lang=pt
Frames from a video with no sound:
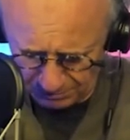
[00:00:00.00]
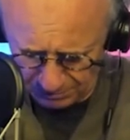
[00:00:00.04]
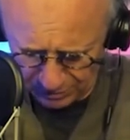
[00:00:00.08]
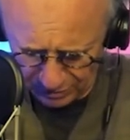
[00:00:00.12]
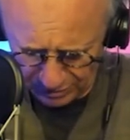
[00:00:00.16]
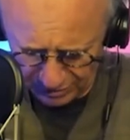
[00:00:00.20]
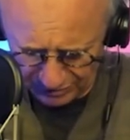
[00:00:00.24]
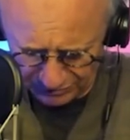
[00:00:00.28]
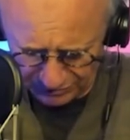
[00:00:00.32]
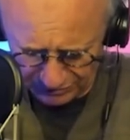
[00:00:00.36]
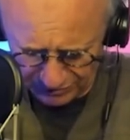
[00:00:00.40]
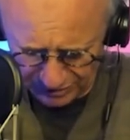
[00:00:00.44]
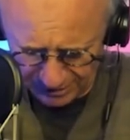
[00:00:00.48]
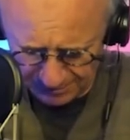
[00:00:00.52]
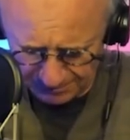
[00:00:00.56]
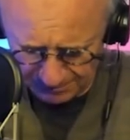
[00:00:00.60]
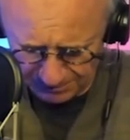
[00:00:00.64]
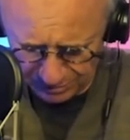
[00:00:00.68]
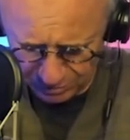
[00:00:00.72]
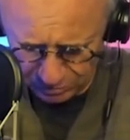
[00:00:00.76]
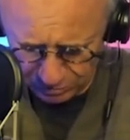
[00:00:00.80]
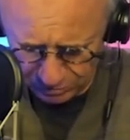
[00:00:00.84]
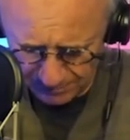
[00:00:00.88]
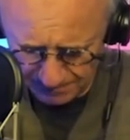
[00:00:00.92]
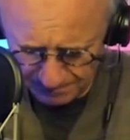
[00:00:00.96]
por
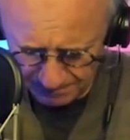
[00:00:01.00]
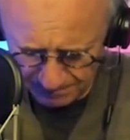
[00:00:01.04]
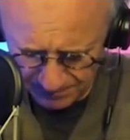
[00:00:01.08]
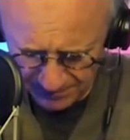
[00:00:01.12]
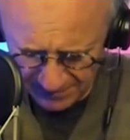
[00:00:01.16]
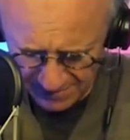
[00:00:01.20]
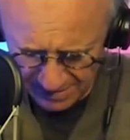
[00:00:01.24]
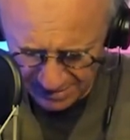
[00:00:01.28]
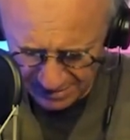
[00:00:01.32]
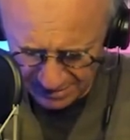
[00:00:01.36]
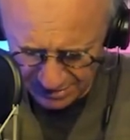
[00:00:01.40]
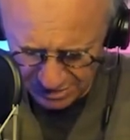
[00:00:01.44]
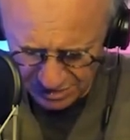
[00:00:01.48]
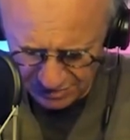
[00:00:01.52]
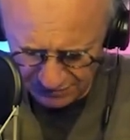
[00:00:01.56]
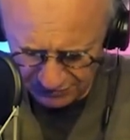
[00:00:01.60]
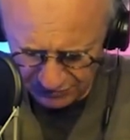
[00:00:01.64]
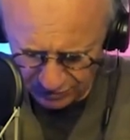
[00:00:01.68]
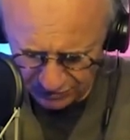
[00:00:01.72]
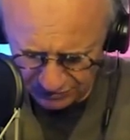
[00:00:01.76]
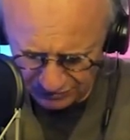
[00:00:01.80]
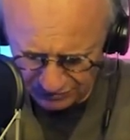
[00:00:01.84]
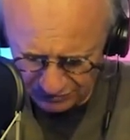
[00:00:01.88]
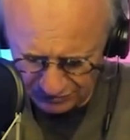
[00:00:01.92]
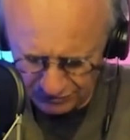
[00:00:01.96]
exemplo, de
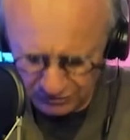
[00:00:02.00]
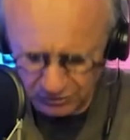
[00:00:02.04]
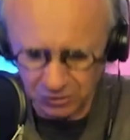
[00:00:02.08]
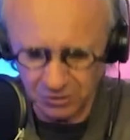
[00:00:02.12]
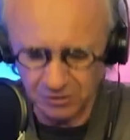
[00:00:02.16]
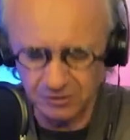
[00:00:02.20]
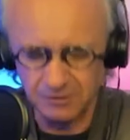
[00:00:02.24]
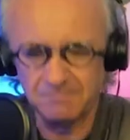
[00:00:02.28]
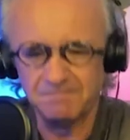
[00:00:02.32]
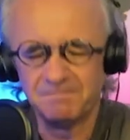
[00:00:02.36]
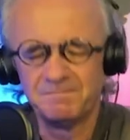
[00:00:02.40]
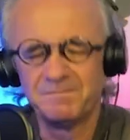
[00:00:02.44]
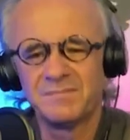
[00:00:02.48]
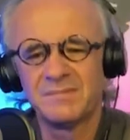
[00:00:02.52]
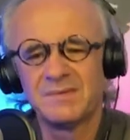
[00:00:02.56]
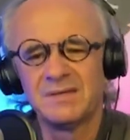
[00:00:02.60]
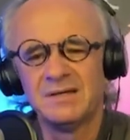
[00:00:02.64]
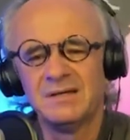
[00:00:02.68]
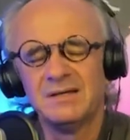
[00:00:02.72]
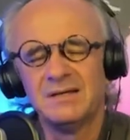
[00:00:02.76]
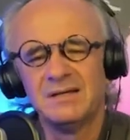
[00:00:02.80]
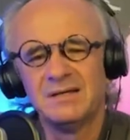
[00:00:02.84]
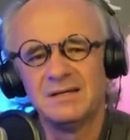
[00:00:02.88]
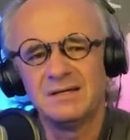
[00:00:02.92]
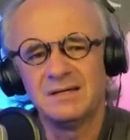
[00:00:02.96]
você
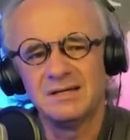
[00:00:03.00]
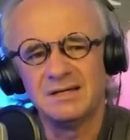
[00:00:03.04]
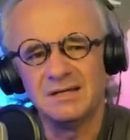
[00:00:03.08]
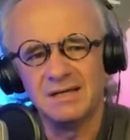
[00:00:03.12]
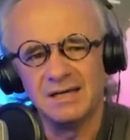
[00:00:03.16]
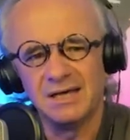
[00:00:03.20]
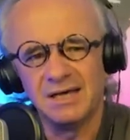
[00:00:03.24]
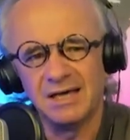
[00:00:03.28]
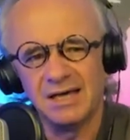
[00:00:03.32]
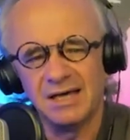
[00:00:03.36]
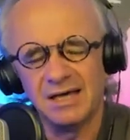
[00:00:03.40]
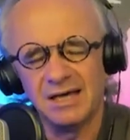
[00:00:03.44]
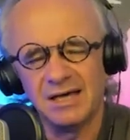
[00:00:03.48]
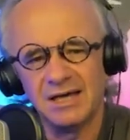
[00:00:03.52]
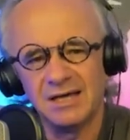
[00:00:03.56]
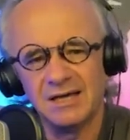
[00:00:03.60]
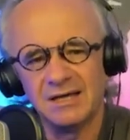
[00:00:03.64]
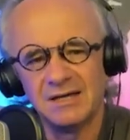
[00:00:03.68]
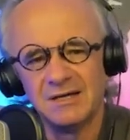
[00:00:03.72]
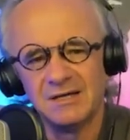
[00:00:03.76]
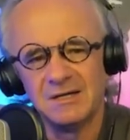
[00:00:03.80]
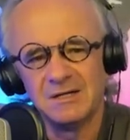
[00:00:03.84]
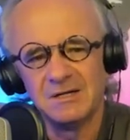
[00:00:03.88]
é,